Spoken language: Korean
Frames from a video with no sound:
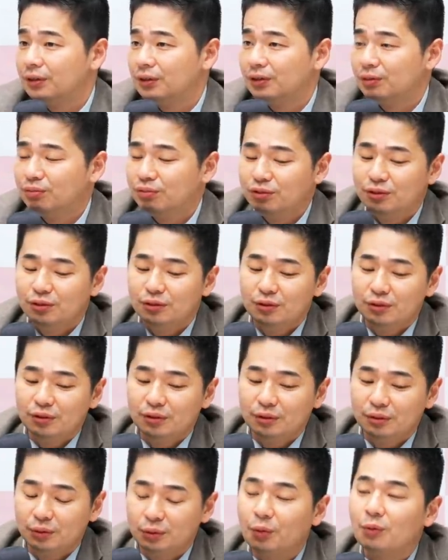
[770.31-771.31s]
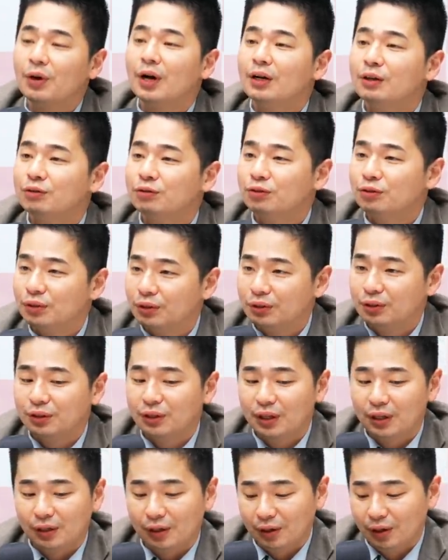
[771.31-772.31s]
그래서 무증 효과일 수도
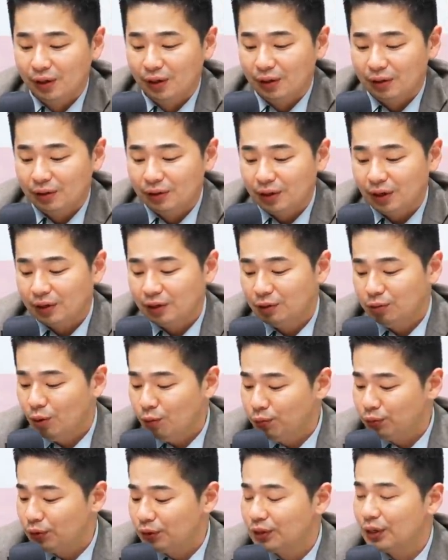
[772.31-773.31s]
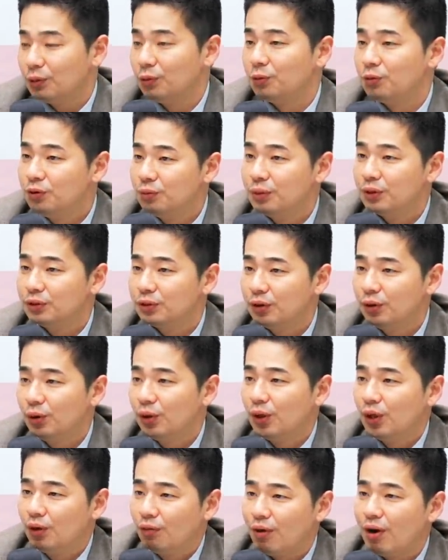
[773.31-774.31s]
있는데 그게 한 15% 이상 오르면서
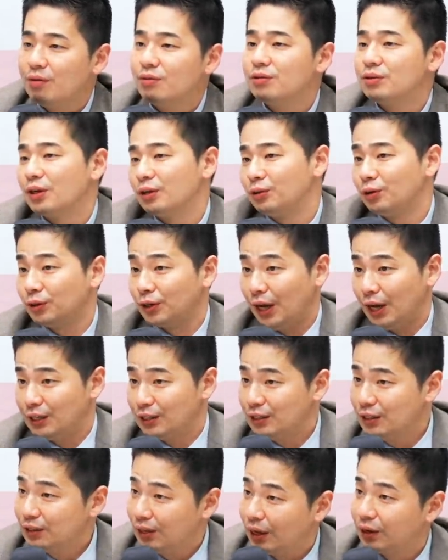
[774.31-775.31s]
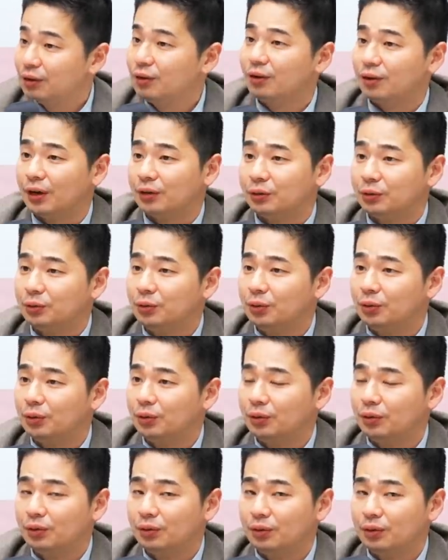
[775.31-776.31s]
5G 섹터를 같이 댕겨가지고 음.
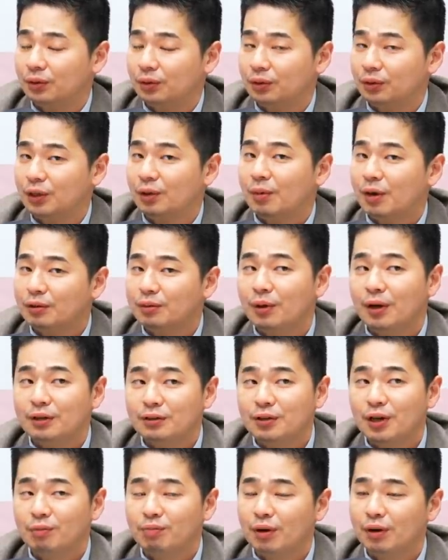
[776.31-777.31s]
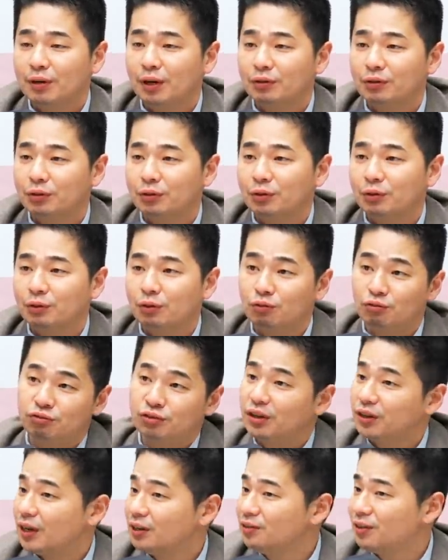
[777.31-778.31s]
네. 그때 말씀 HFI 같은 경우는
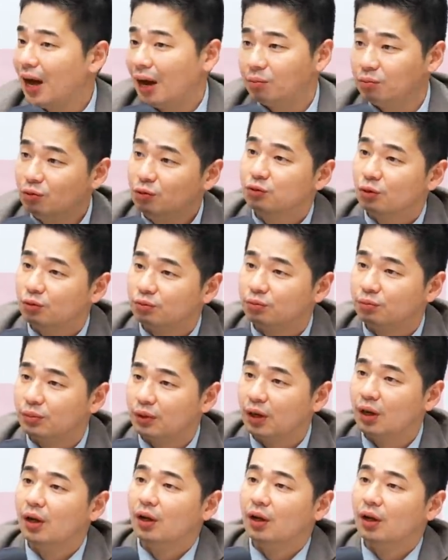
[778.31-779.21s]
추세 깨니까 아무것도 없습니다.